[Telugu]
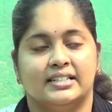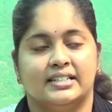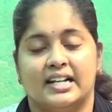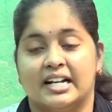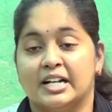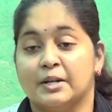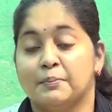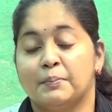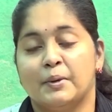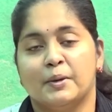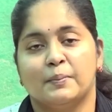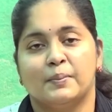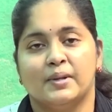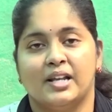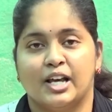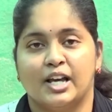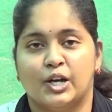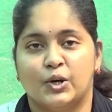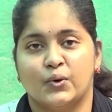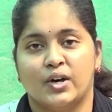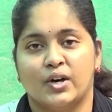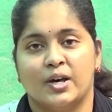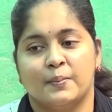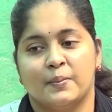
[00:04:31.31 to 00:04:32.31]
డ్రంక్ పీపుల్
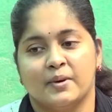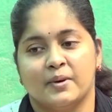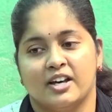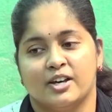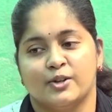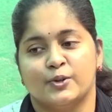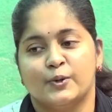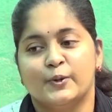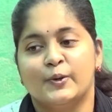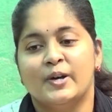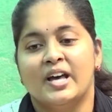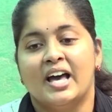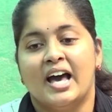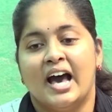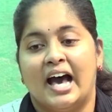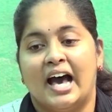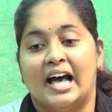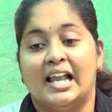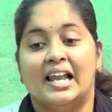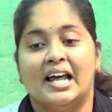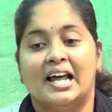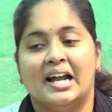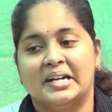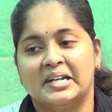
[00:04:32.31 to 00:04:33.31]
ఎక్కువైపోయారు
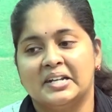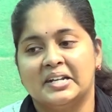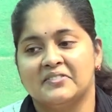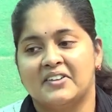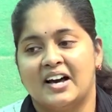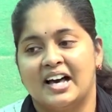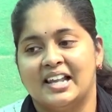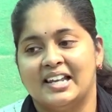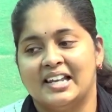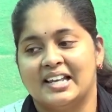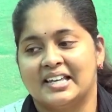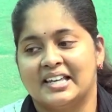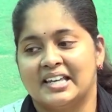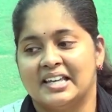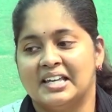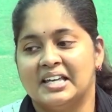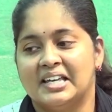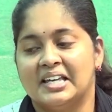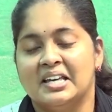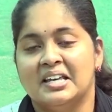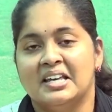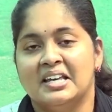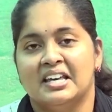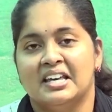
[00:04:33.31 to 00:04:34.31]
అలాంటి వాళ్ళకి